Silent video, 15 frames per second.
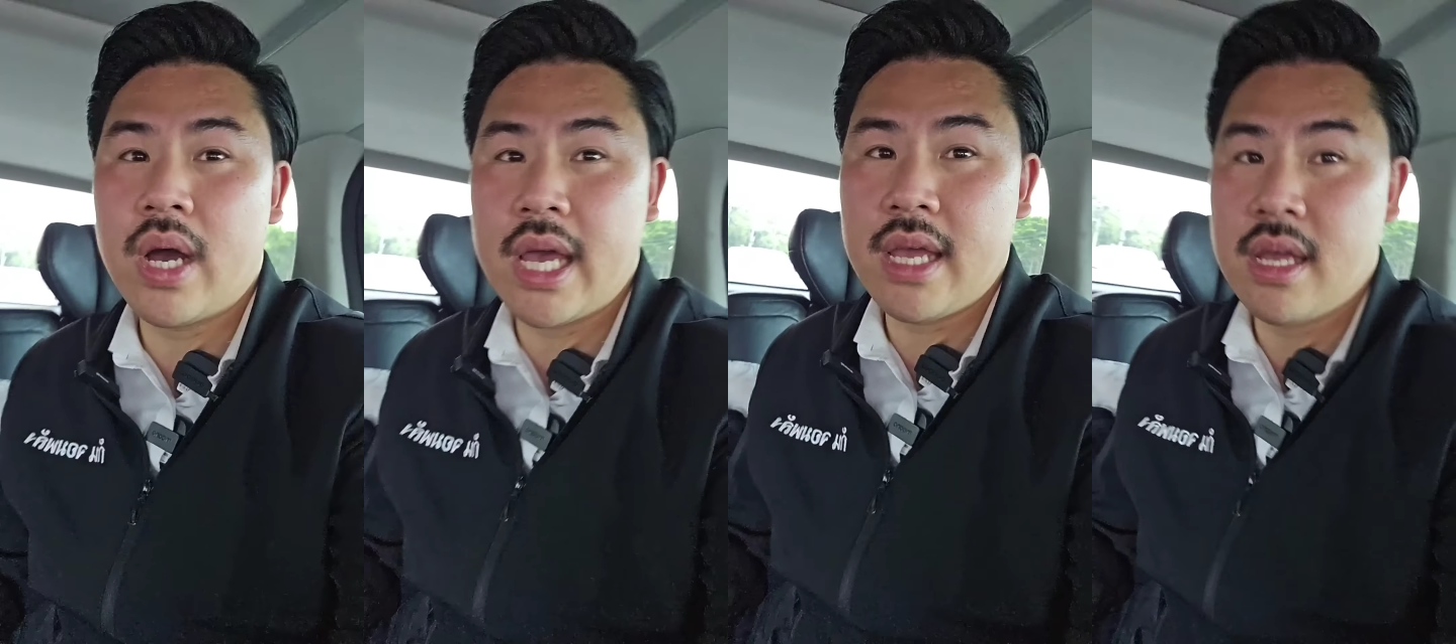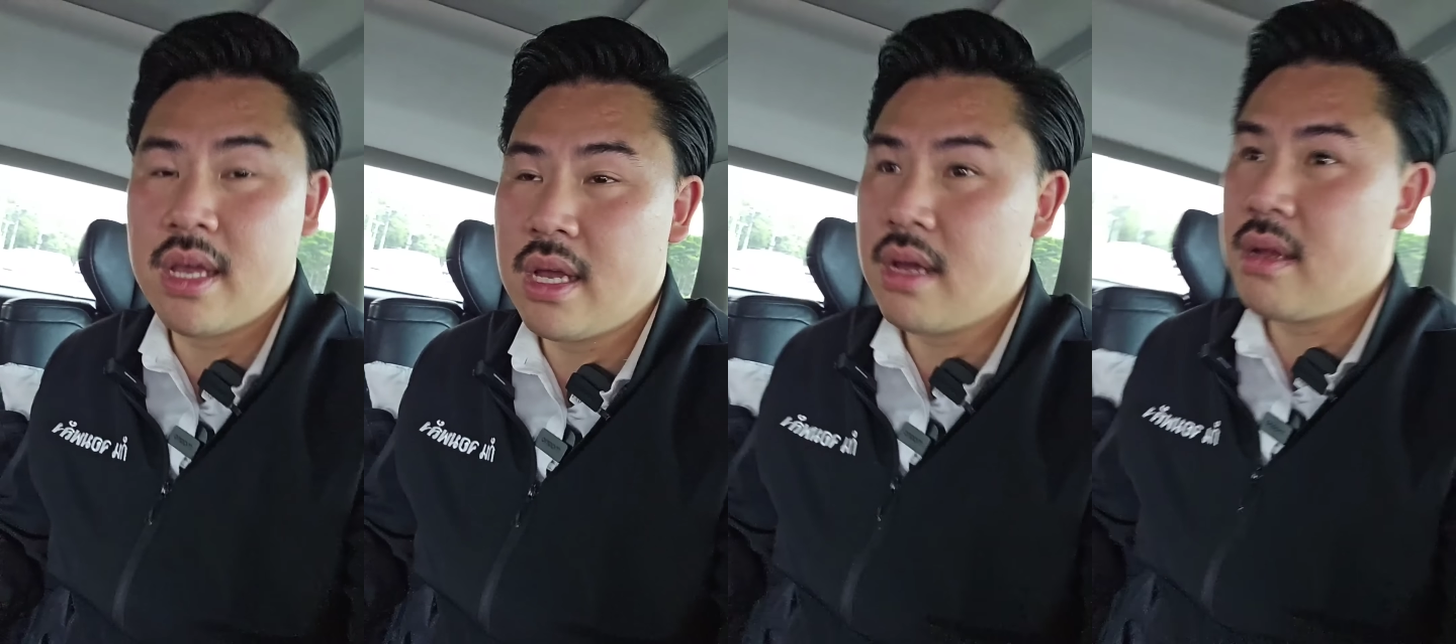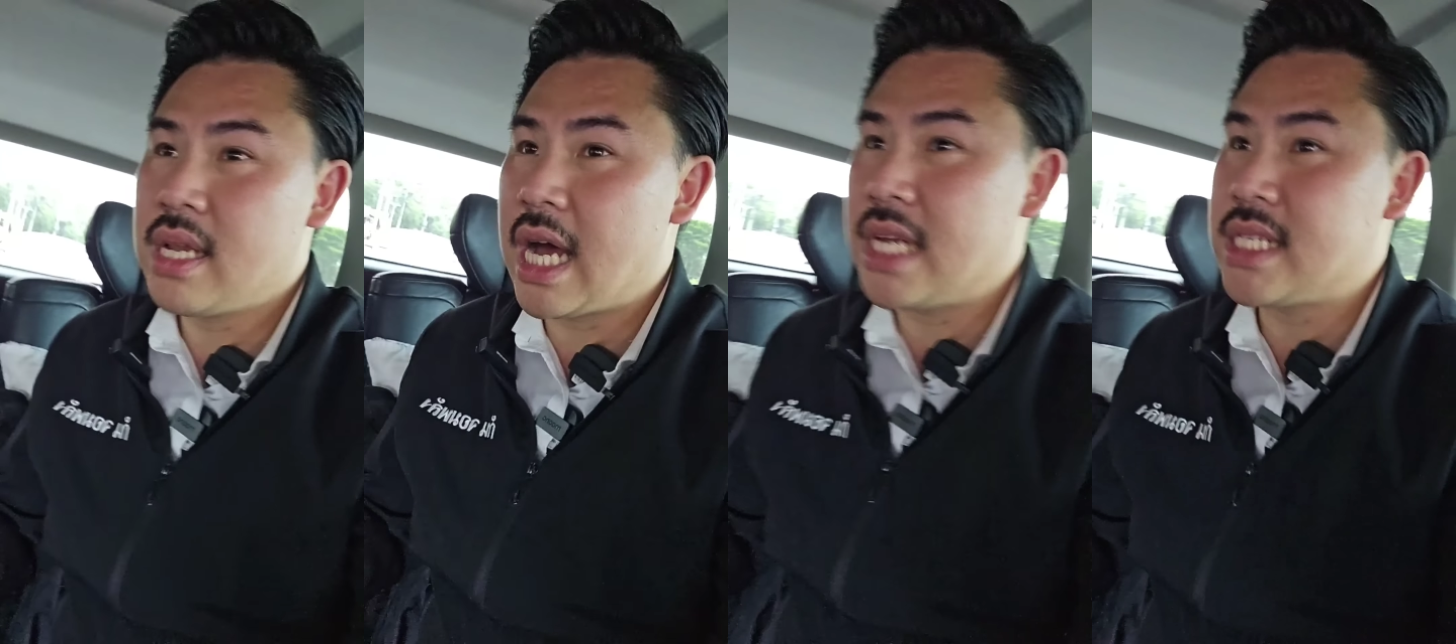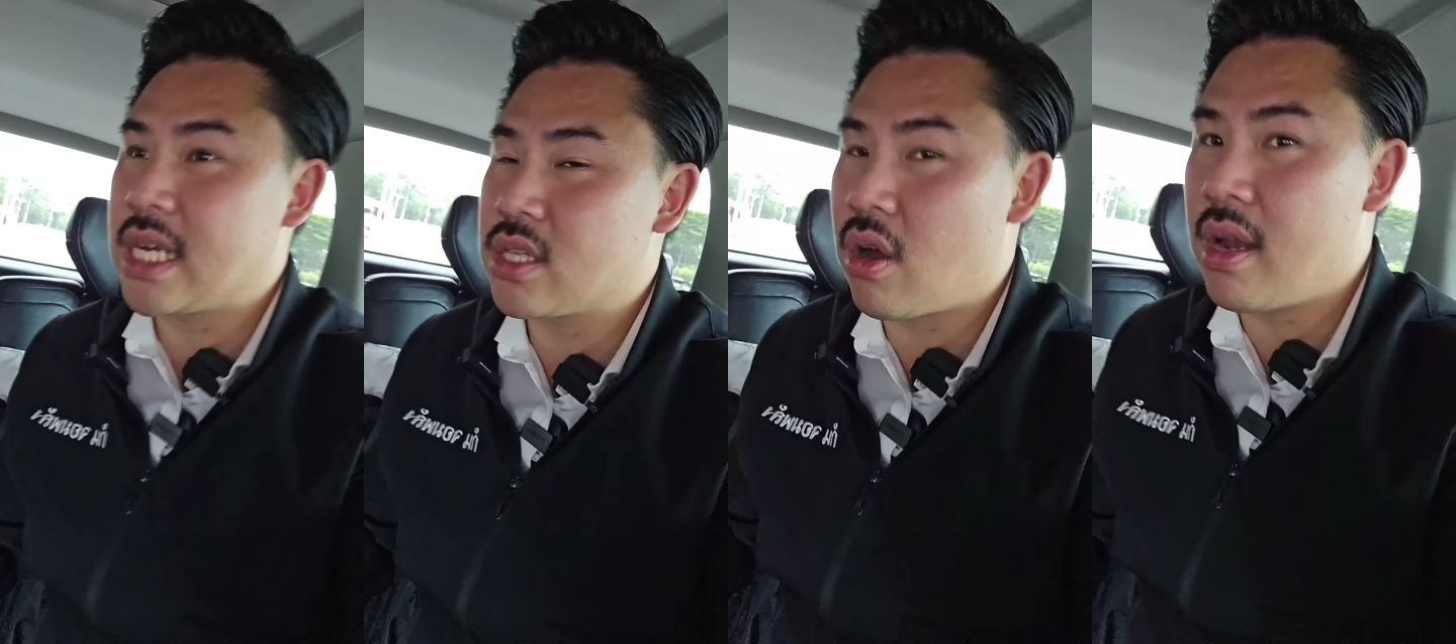วยนะ
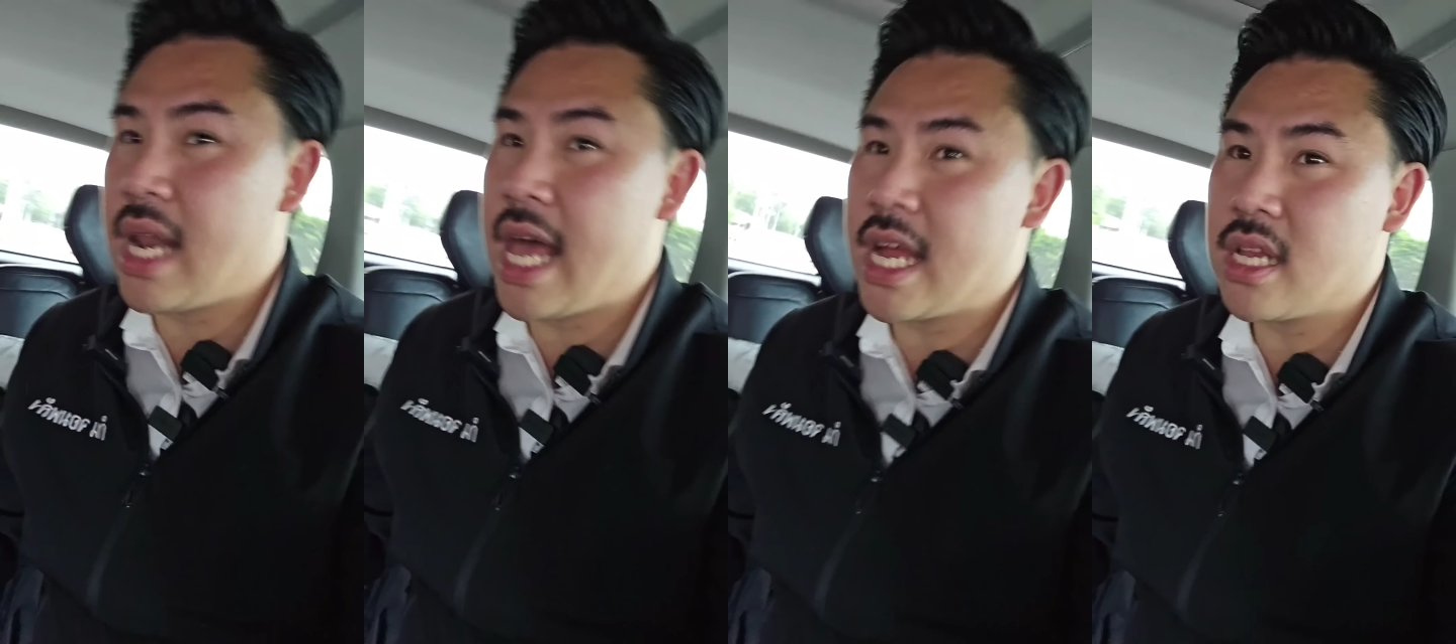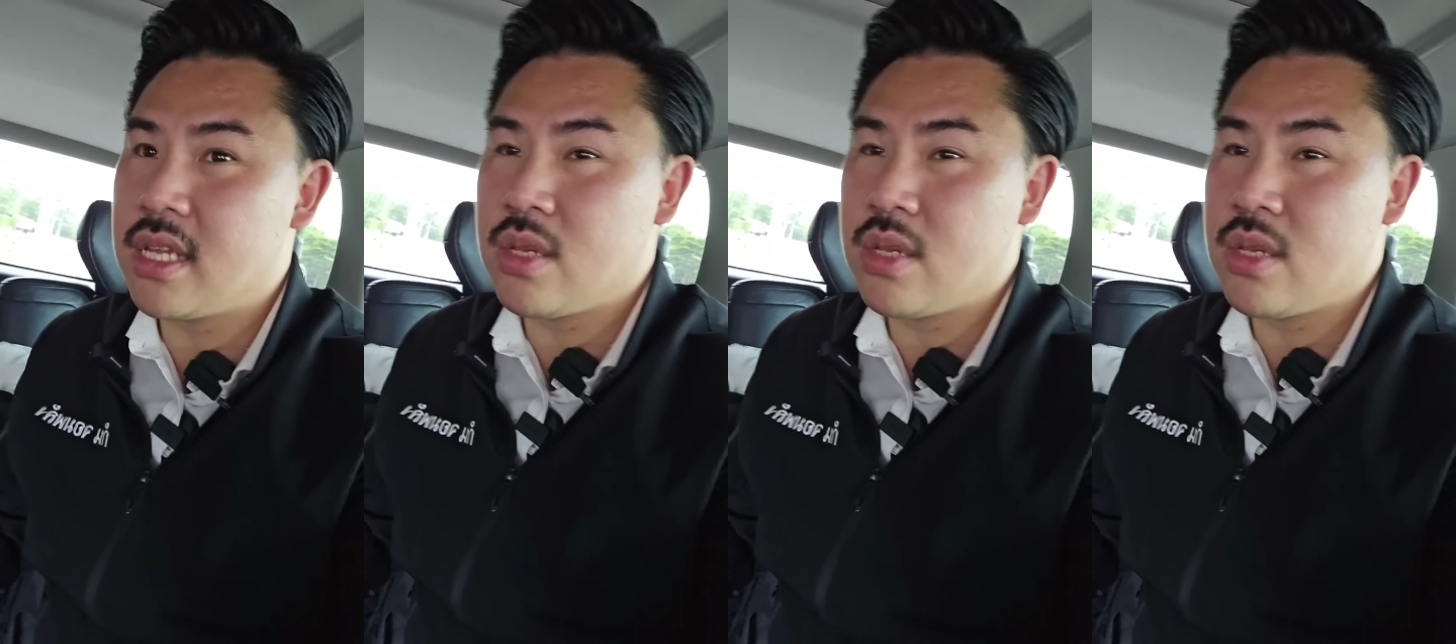จากตอนแรก